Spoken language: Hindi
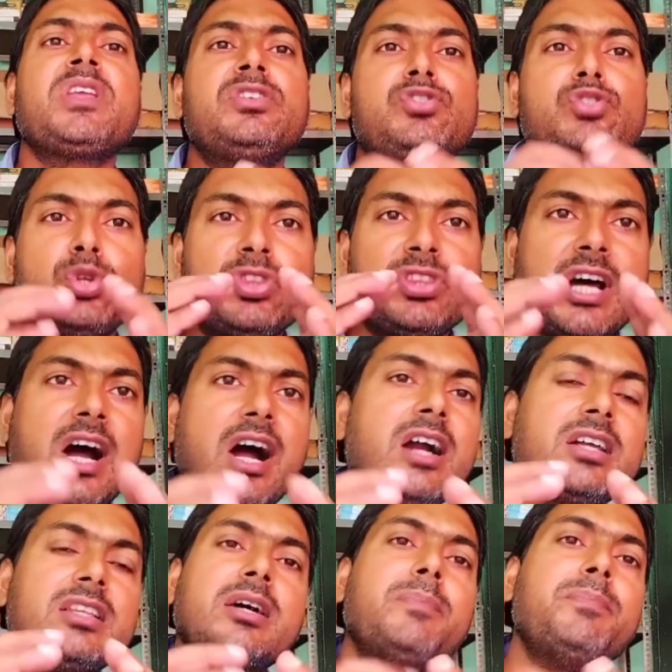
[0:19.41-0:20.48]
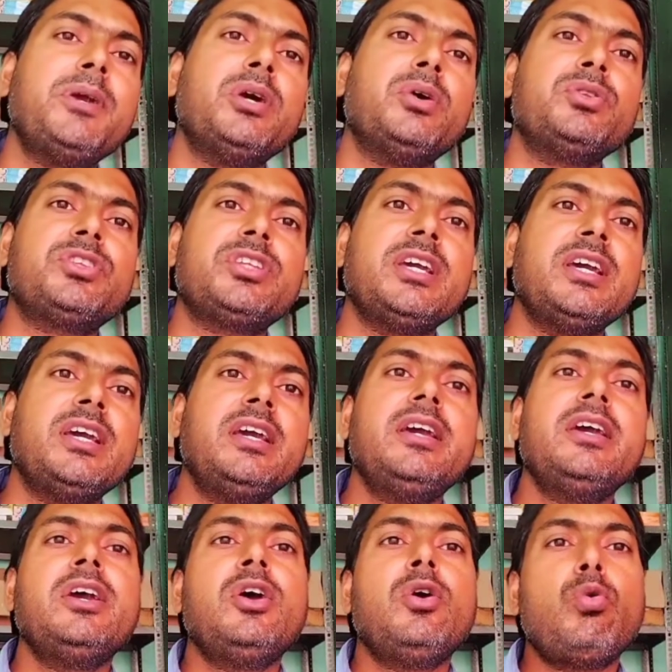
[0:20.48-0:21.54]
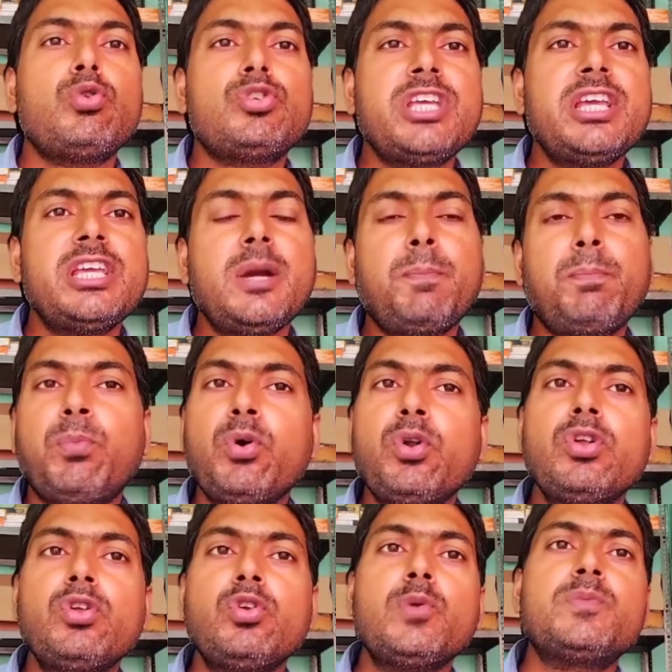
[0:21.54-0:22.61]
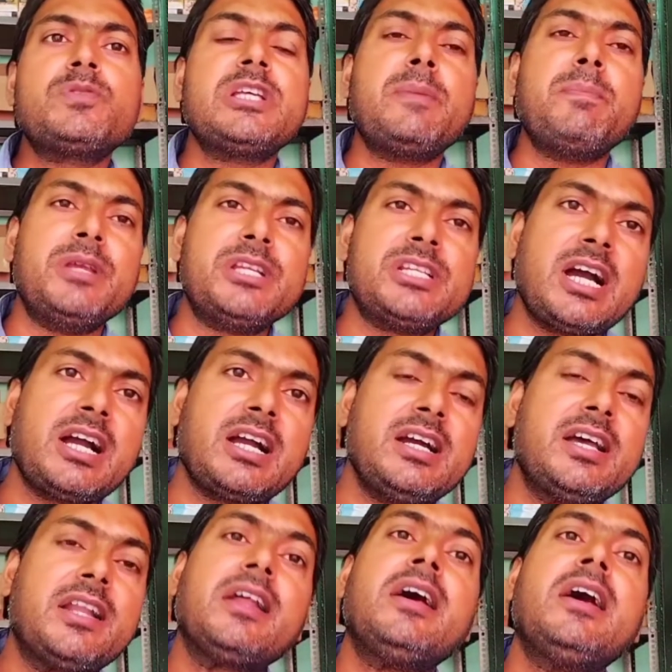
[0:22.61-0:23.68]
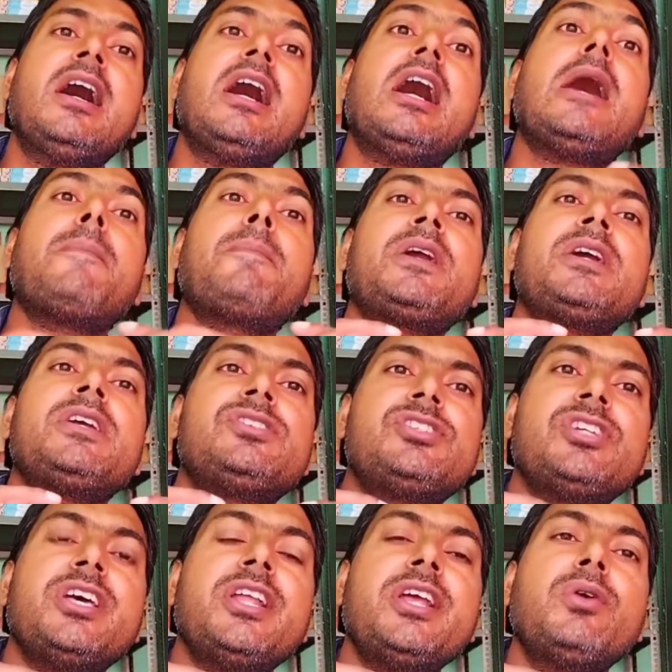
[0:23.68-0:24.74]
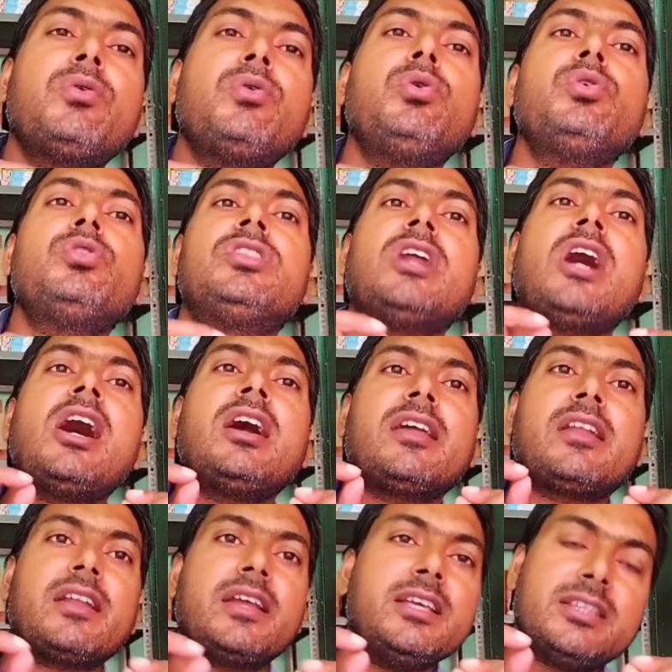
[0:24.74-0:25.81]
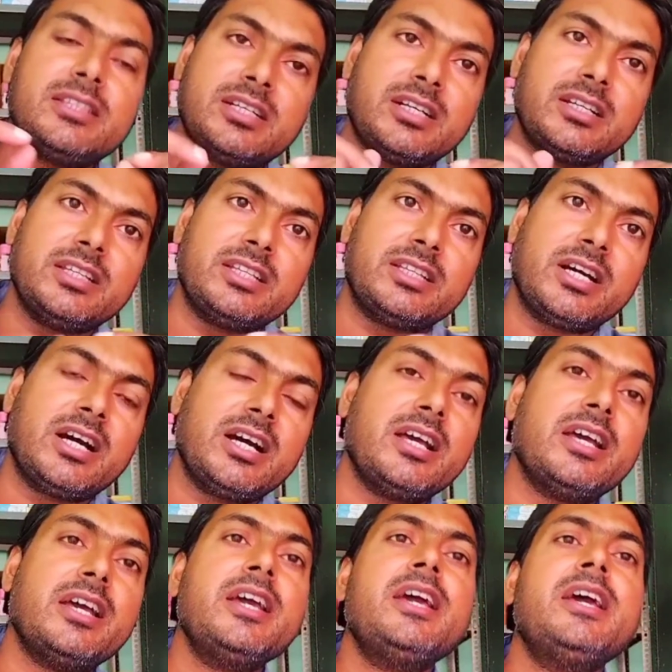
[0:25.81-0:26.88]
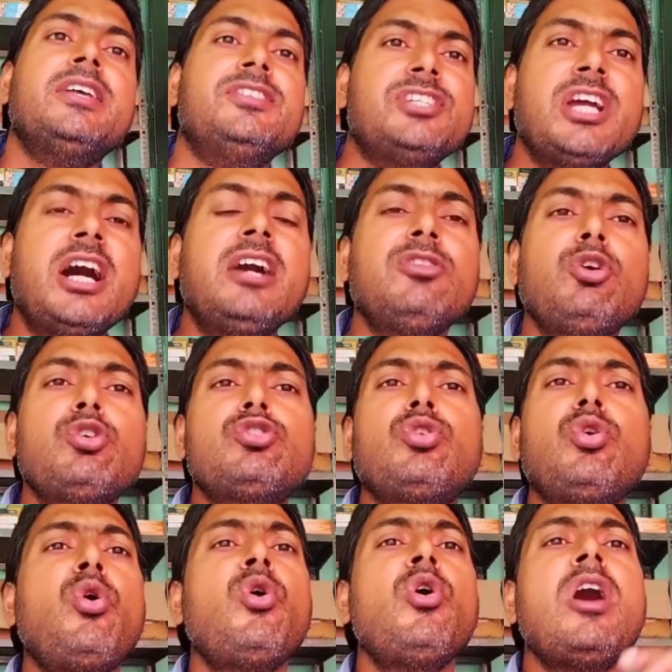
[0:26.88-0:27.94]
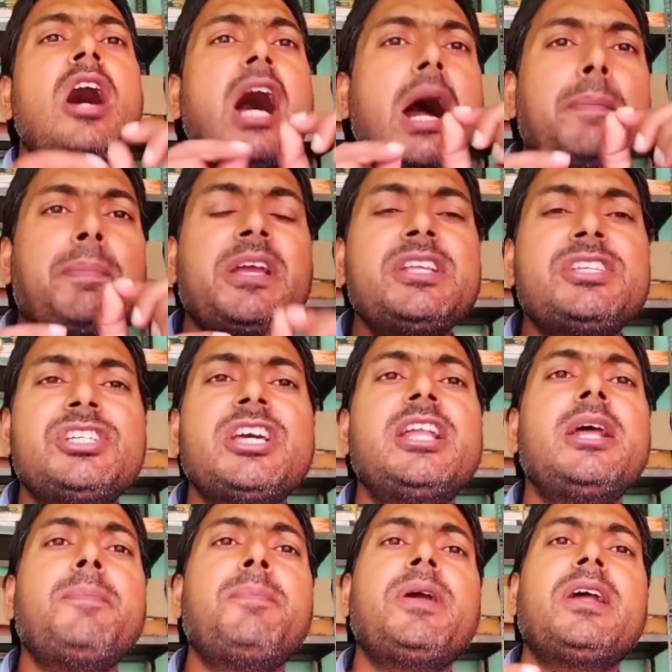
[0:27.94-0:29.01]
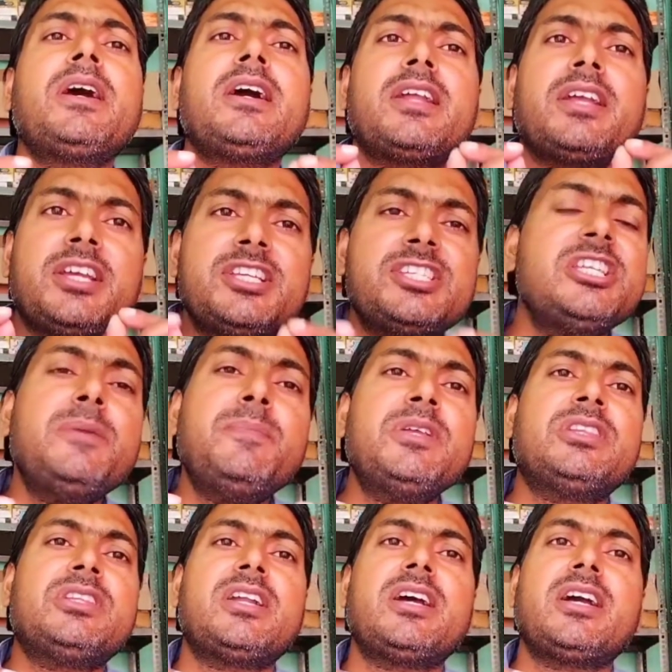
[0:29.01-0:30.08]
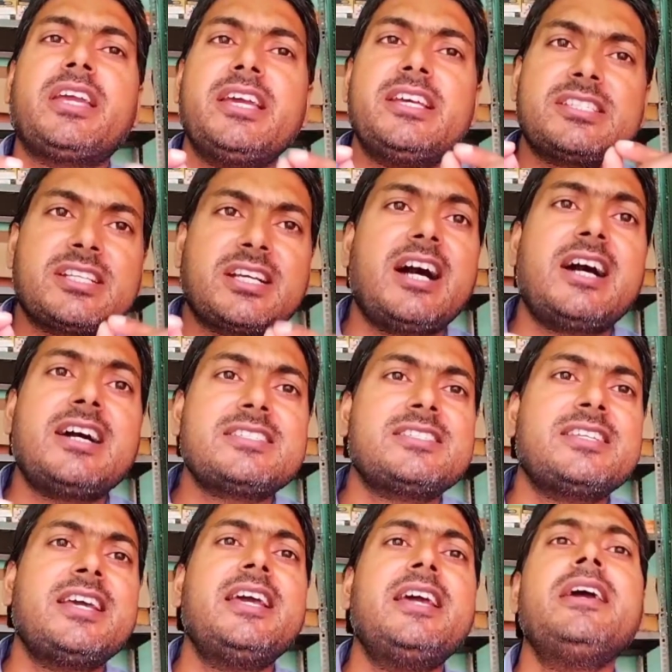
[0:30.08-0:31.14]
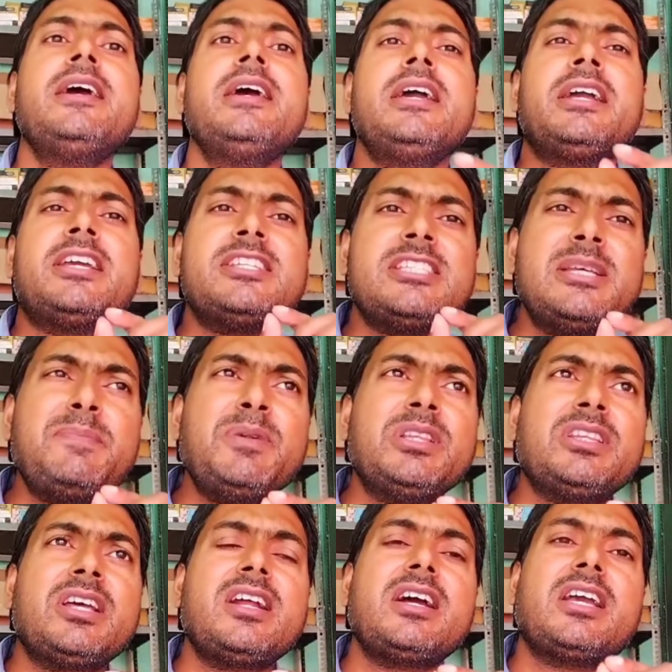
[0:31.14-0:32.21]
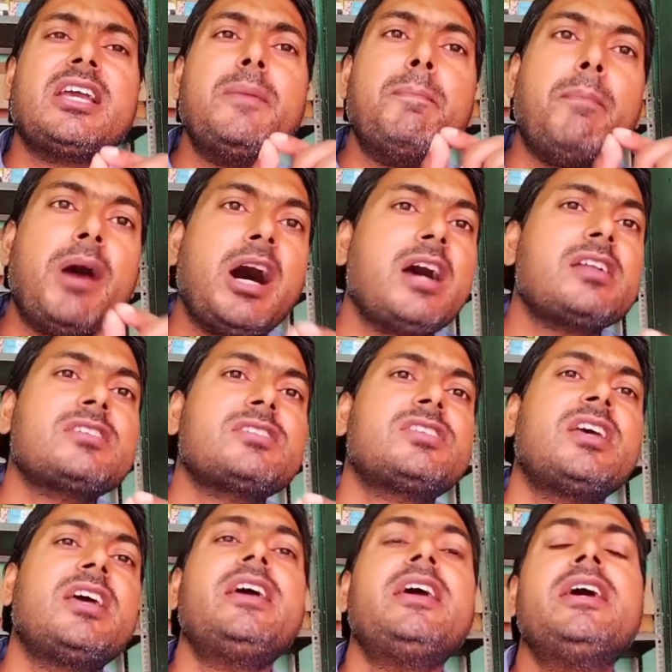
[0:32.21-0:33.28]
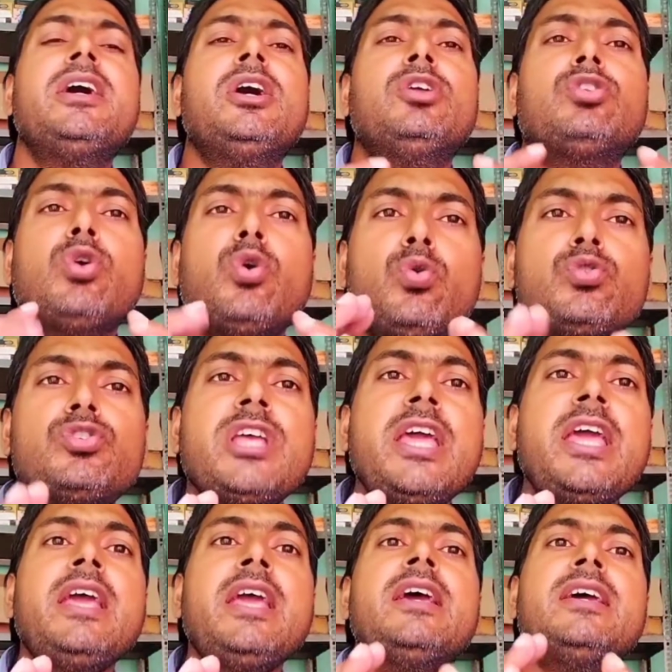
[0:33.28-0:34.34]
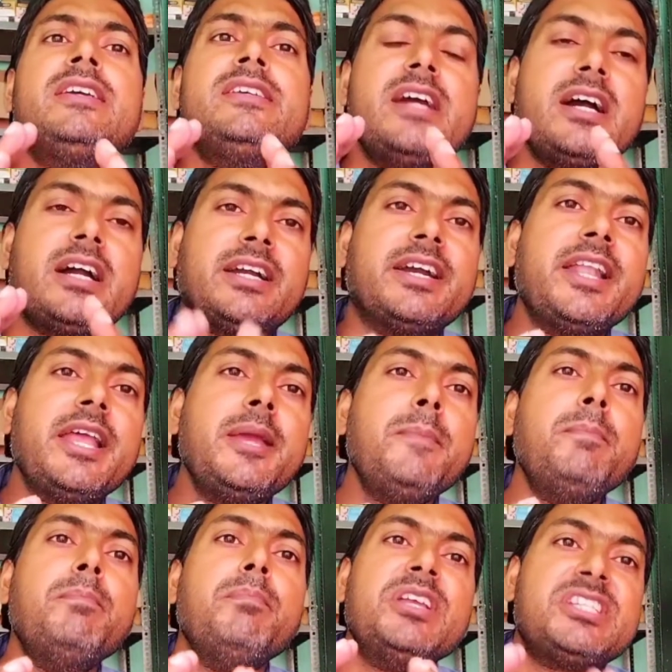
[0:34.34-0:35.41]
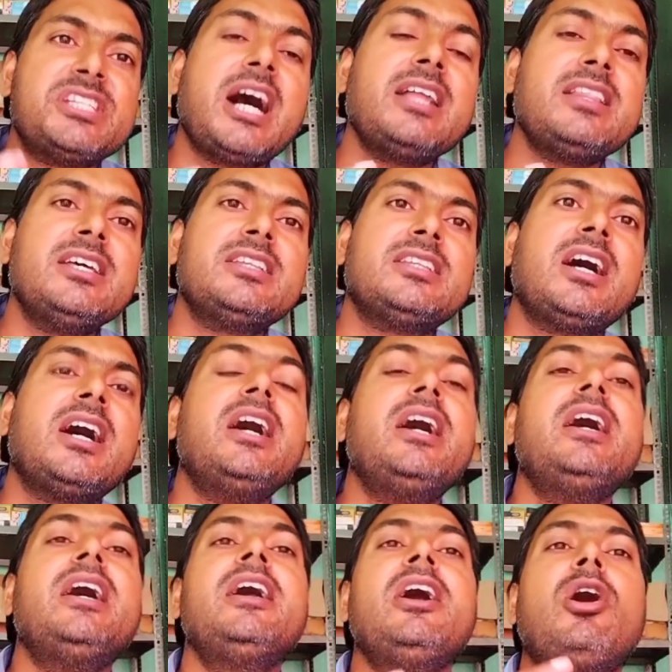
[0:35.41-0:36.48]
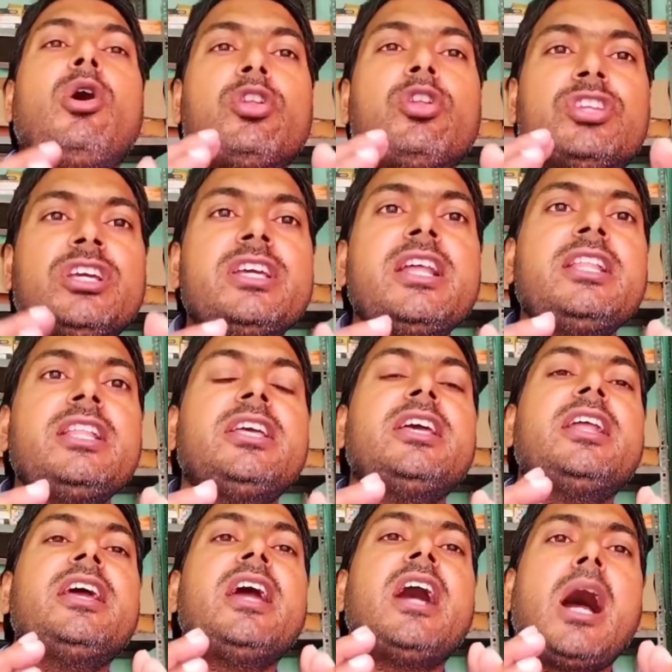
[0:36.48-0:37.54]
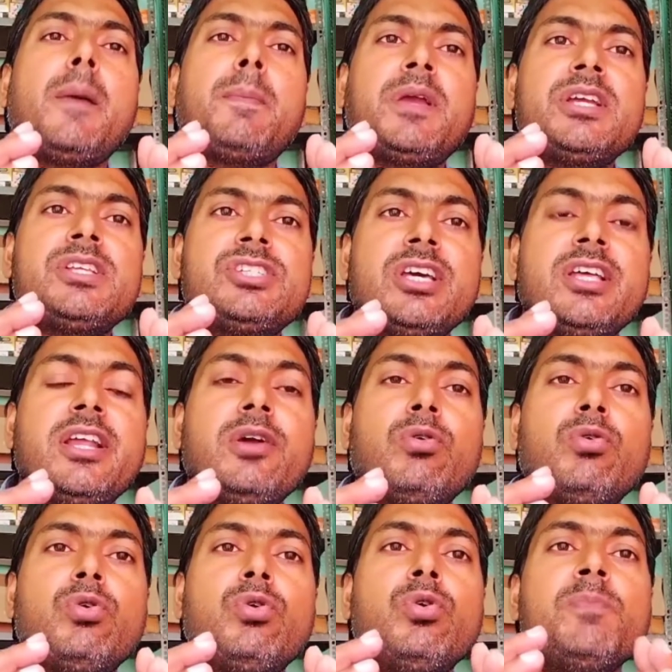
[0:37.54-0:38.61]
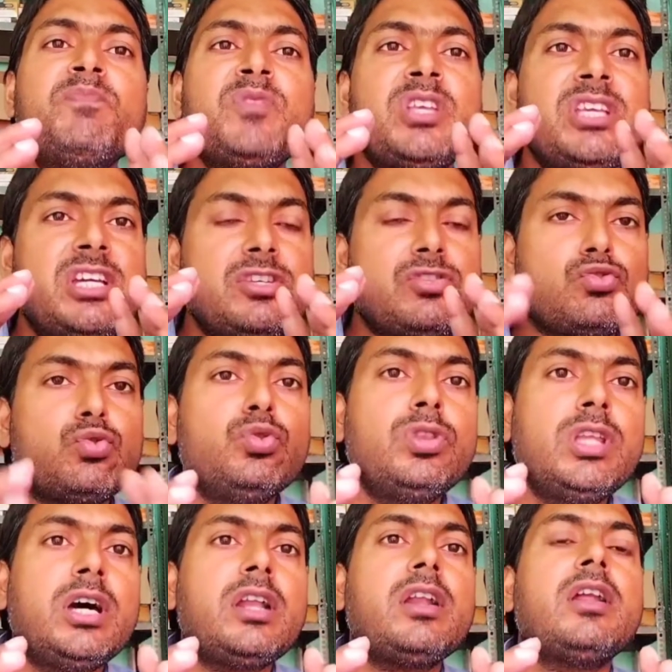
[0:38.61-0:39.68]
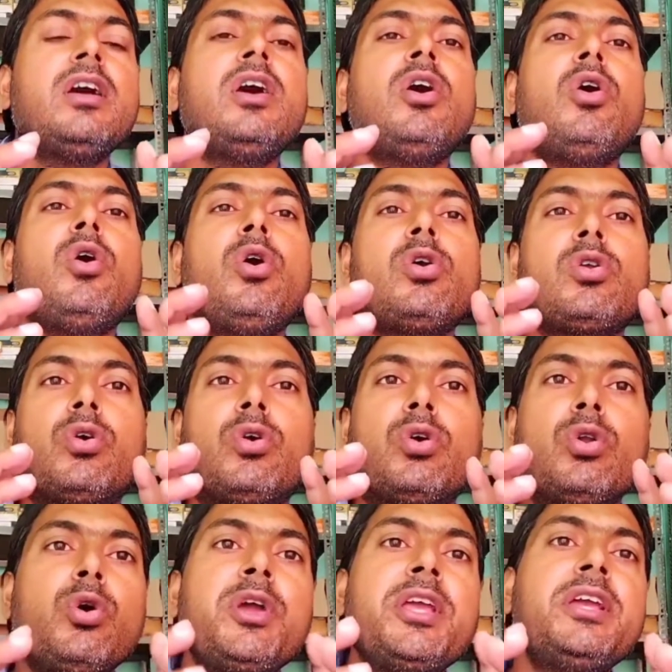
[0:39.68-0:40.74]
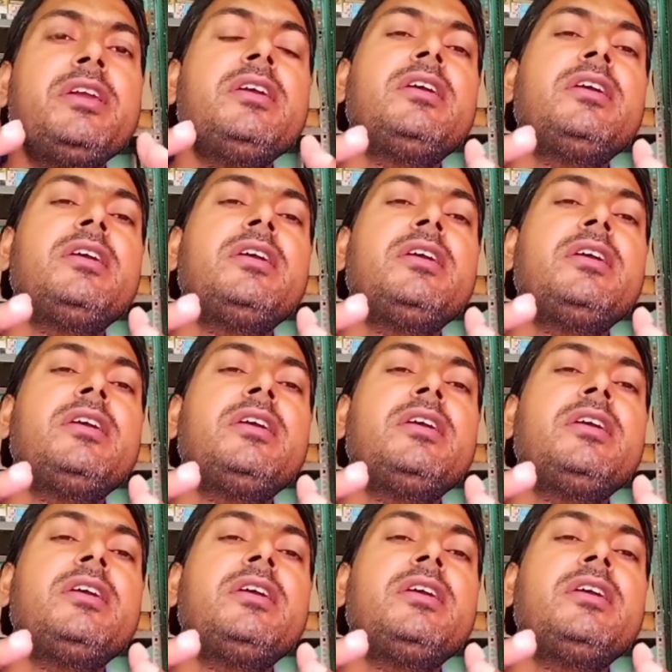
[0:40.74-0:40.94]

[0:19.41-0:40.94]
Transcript: जो दाग धब्बे होते हैं उसे यह पूर्ण रूप से मिटाकर आपके चेहरे को दाग रहित कर देता है जी हाँ दोस्तों आपके चेहरे पर अगर किसी भी तरह के स्कार्स हैं किसी भी तरह के मार्क्स हैं तो उसे यह क्रीम मिटा देता है और धीरे धीरे आपके चेहरे को यह सुंदर और ग्लोइंग